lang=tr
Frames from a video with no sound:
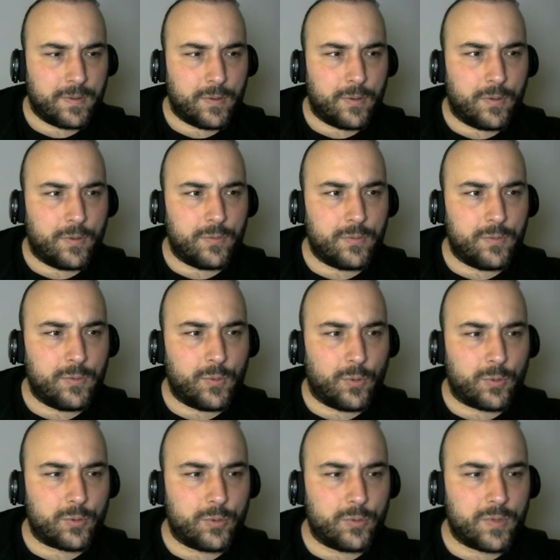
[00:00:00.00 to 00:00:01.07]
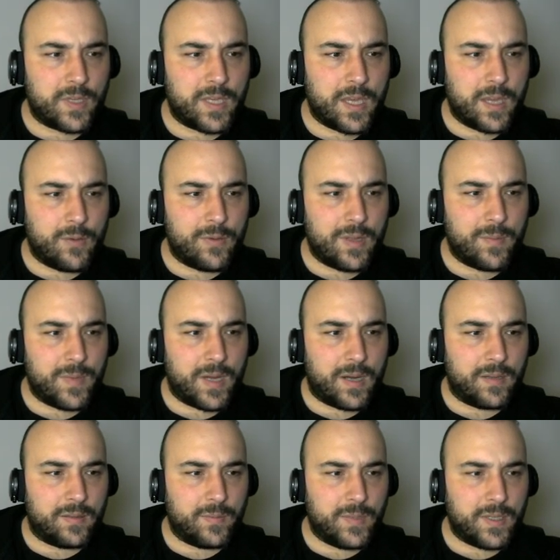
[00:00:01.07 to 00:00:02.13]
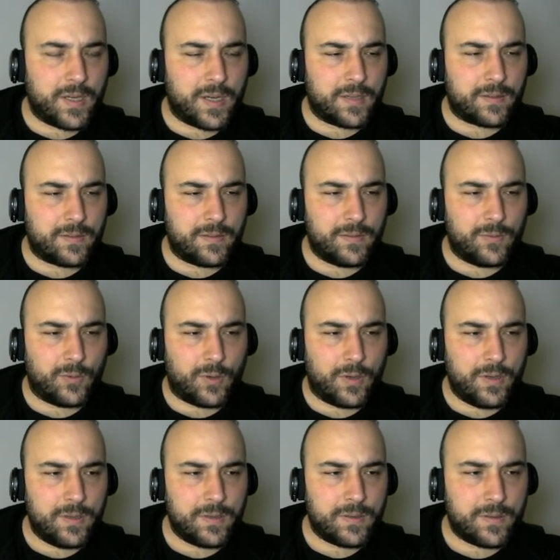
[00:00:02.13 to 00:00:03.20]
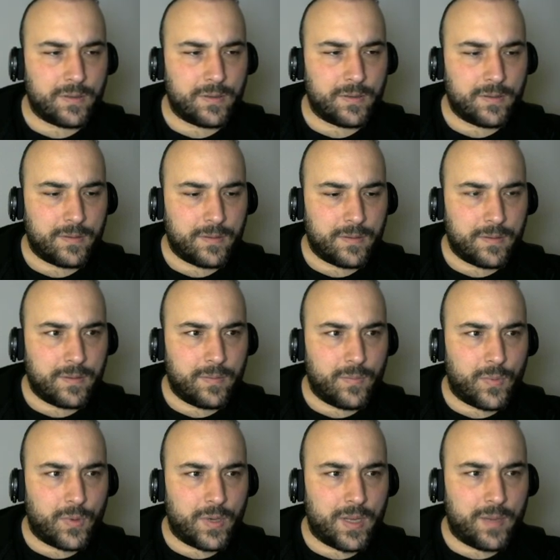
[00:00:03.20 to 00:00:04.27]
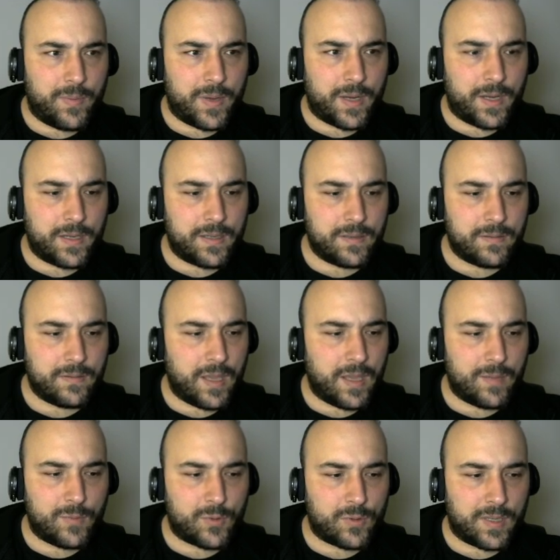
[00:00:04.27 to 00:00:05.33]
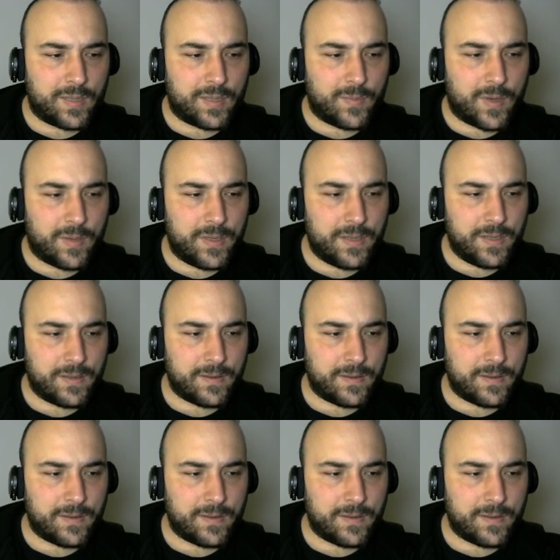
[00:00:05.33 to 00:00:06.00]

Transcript: Ön, yolculuğundaki en önemli adımı attın diyor. Böyle yaparak. Neymiş o adım abi?